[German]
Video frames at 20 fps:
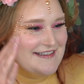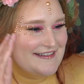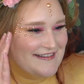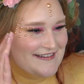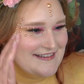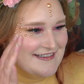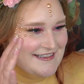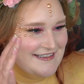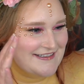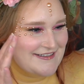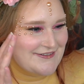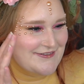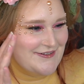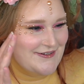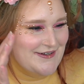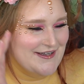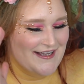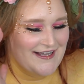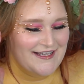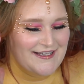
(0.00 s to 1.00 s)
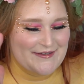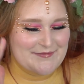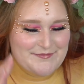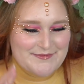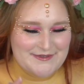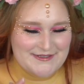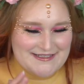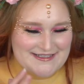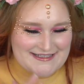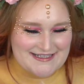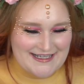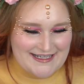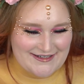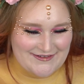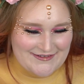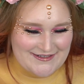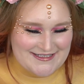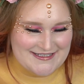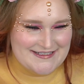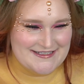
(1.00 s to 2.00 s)
Dieses Intro ist pures
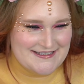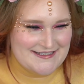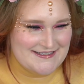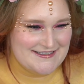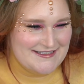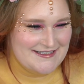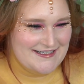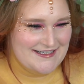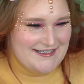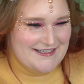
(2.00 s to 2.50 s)
Chaos.